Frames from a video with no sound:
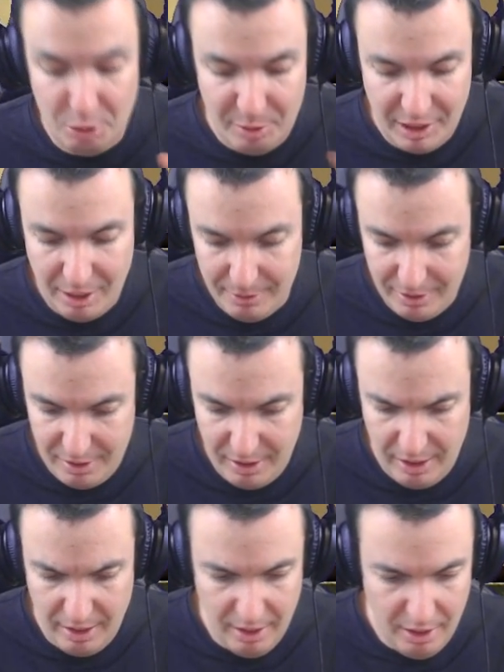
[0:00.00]
automáticamente Así
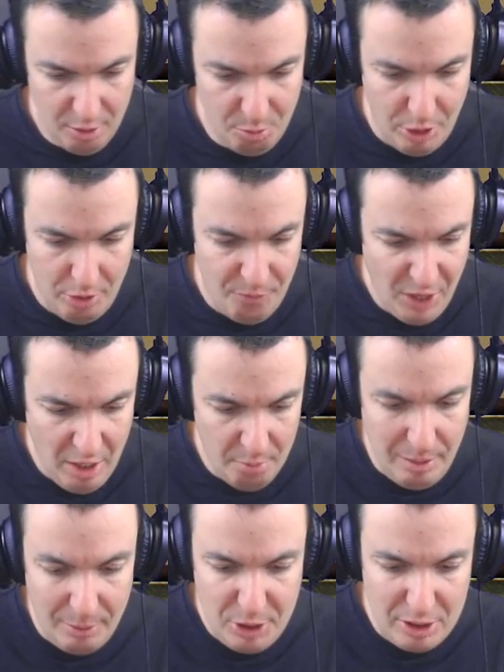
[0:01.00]
que, bueno,
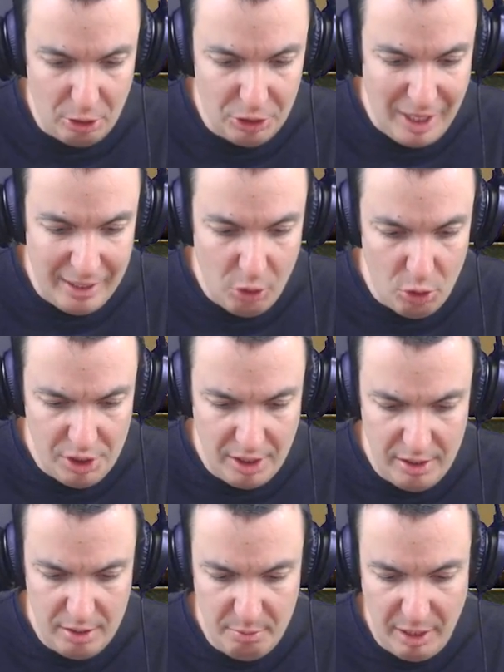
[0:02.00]
vamos a soltar
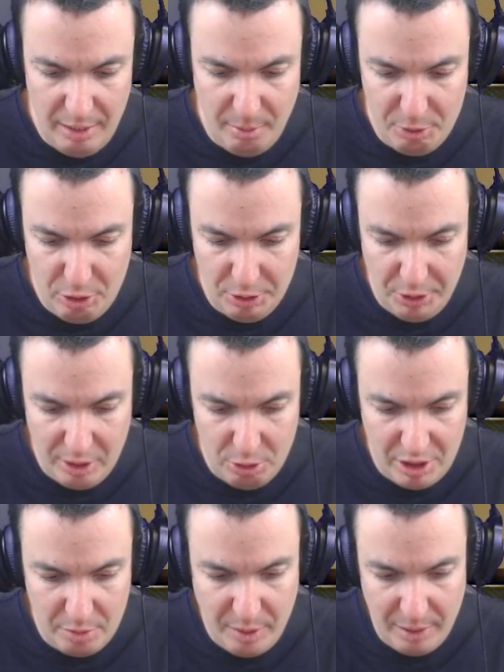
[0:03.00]
cosas Vale, vamos a soltar
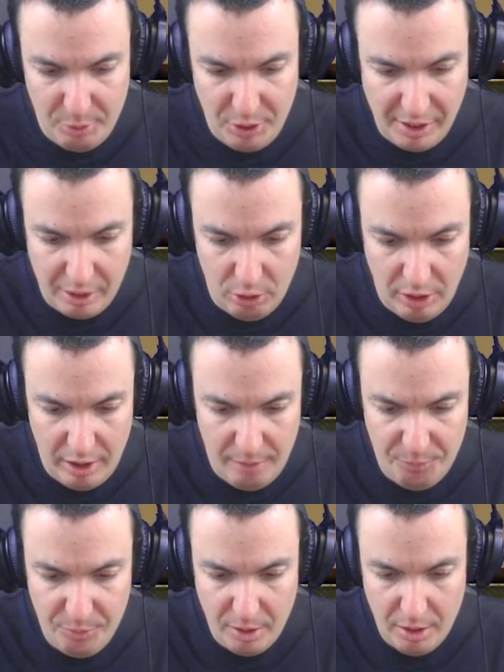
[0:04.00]
cosas para poder recoger
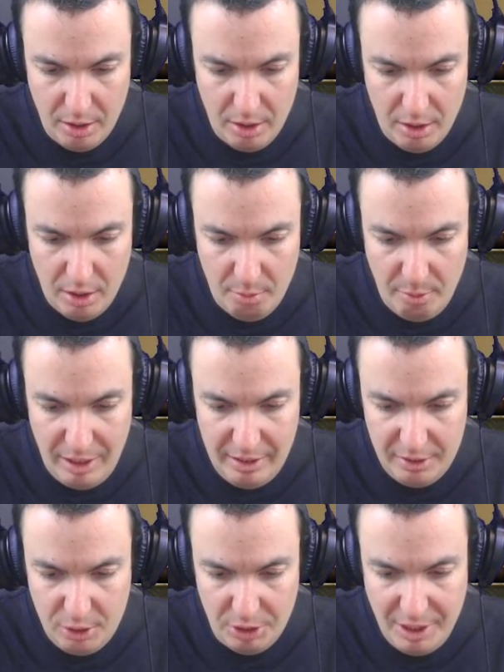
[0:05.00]

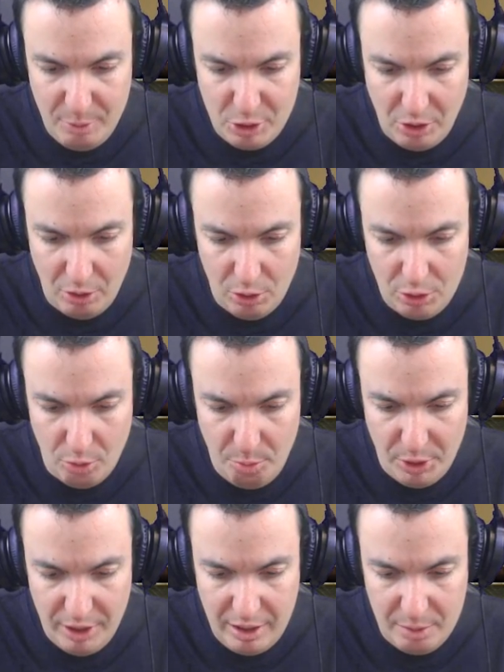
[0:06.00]
¿vale? Soltamos todos los
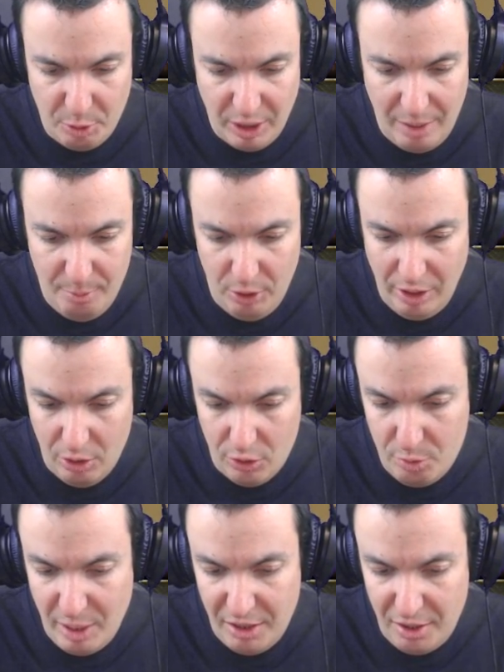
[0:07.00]
componentes, por ejemplo, que no
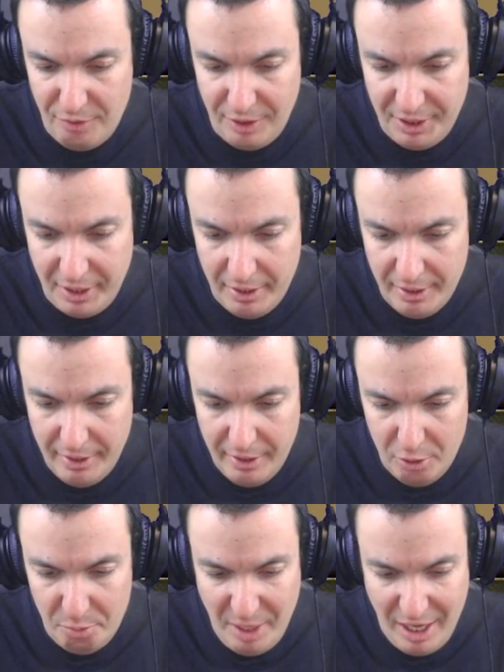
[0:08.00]
nos van a hacer falta
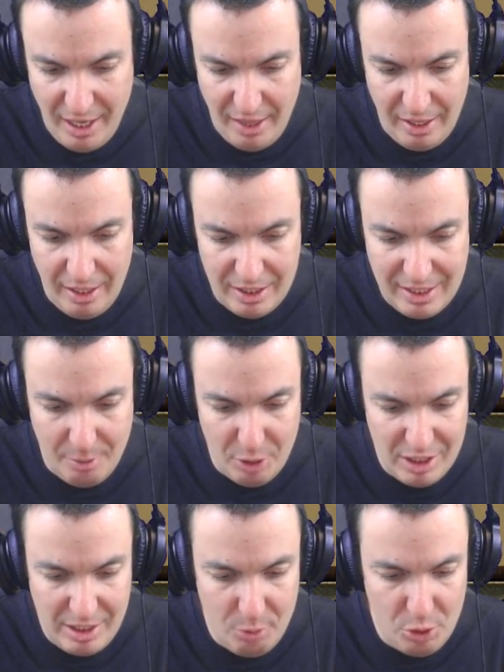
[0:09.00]
para nada en las
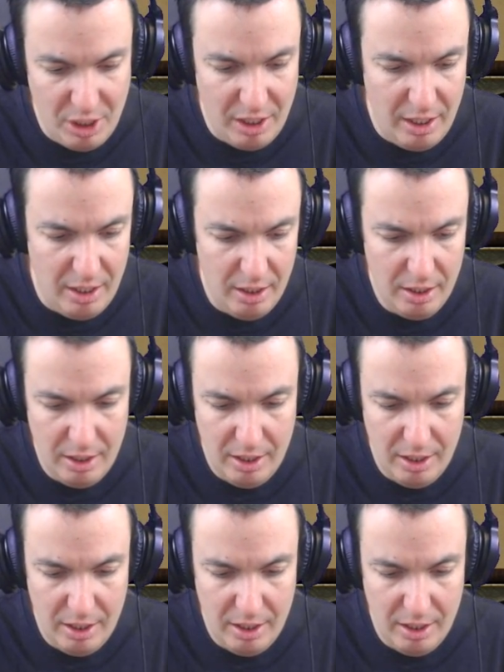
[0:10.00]
labores de búsqueda.